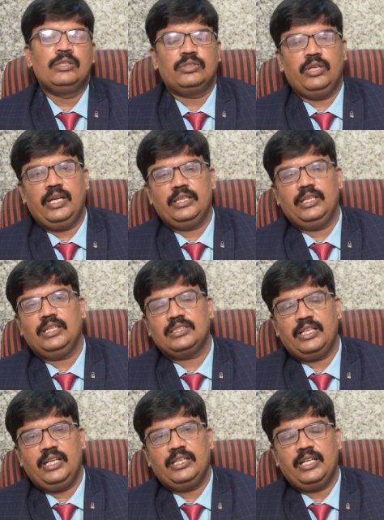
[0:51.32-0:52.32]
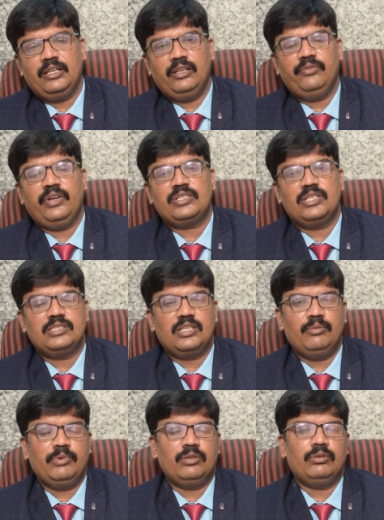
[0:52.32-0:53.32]
సో ఏదైనా సరే ఇటువంటి
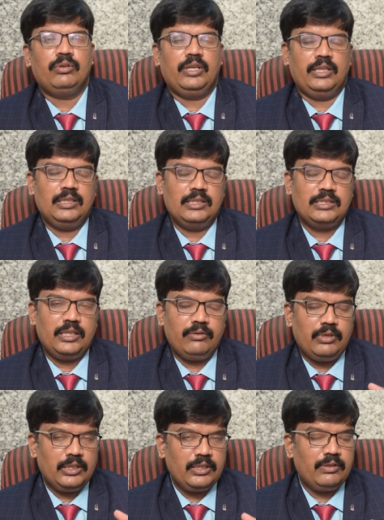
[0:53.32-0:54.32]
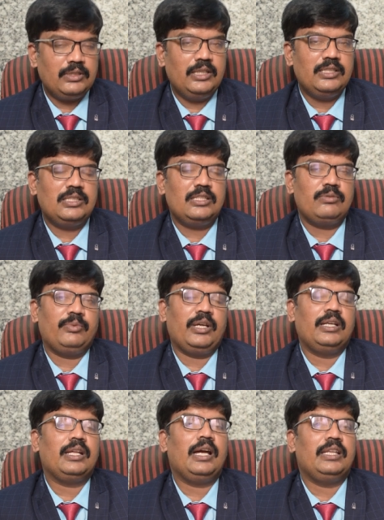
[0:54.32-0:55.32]
ఇన్ఫెక్షన్స్కి మనం ఏదైనా సరే వాట్ ఎవర్ ద డిసీజ్
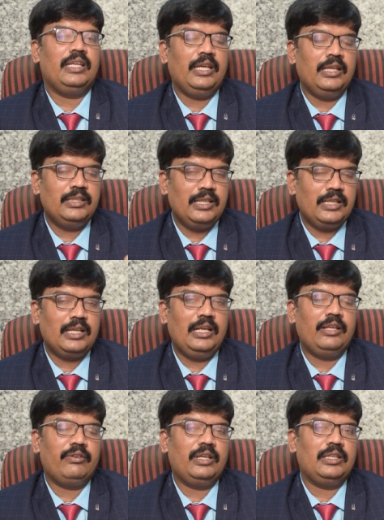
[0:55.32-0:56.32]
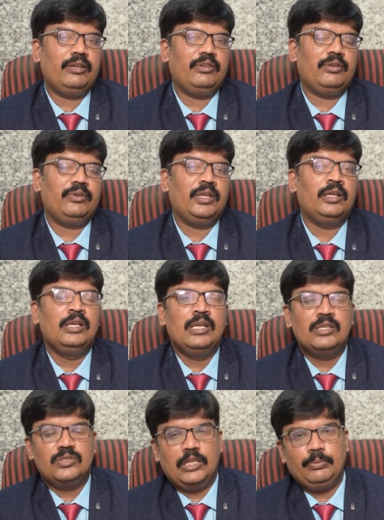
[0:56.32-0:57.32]
అంటే అది ఏ దీర్ఘకాలిక వ్యాధి అయినా
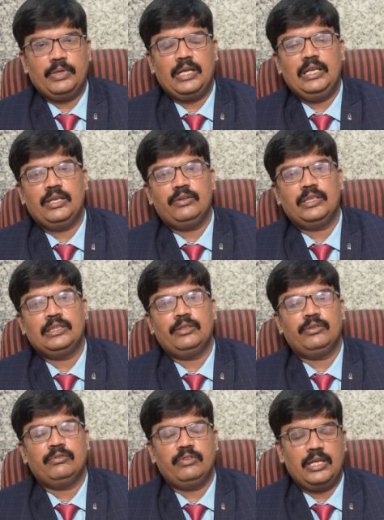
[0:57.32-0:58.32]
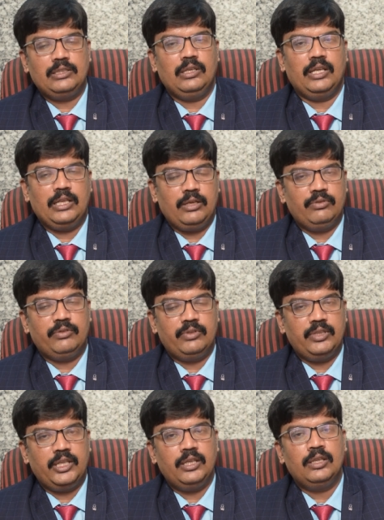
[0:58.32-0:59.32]
స్వల్పకాలిక వ్యాధులు వ్యాధులు అయినా
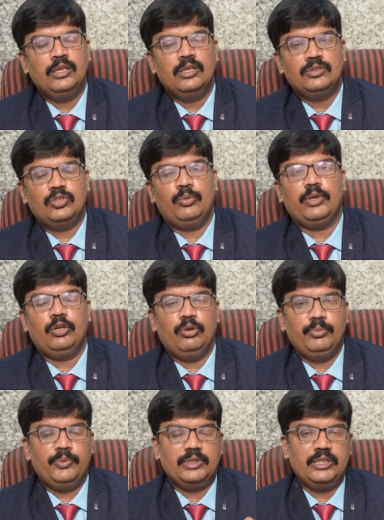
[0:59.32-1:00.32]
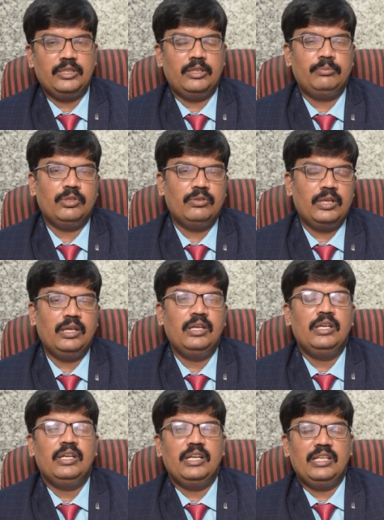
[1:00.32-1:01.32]
అవనివ్వండి సో మన హోమియోపతి ట్రీట్మెంట్ ద్వారా
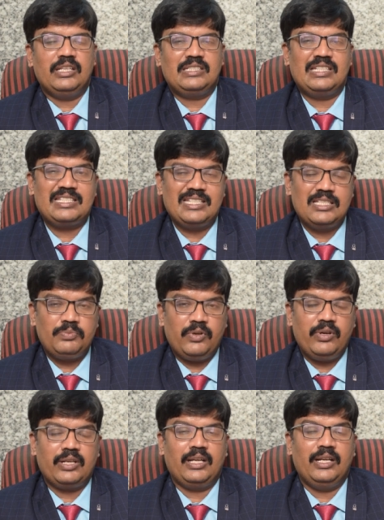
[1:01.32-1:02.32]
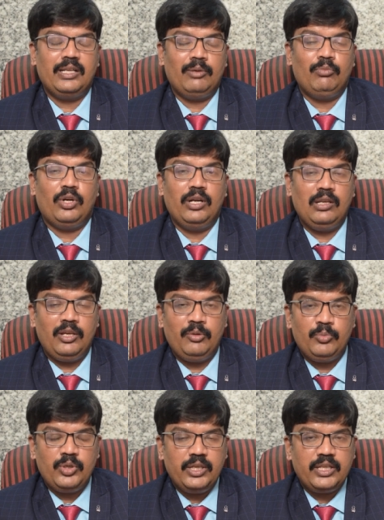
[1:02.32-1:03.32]
ఈ రెసిస్టెన్స్ పవర్ అంటే బాడీలో
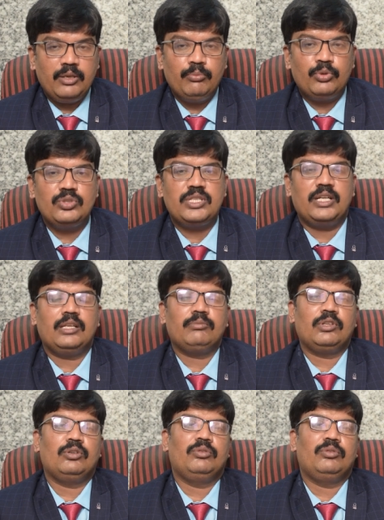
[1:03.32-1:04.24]
ఇమ్యూనిటీ ఇంప్రూవ్ చేయడానికి మనం